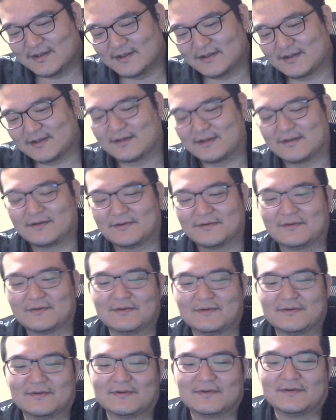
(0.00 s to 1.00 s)
あ
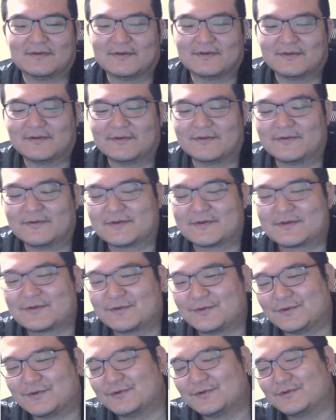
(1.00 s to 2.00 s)
のー、
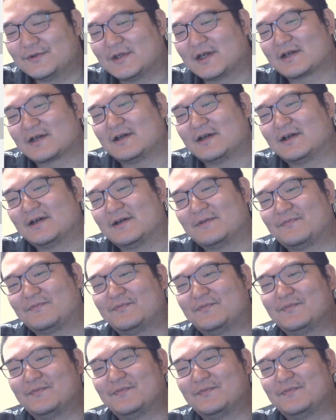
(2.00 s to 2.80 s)
そういうなんか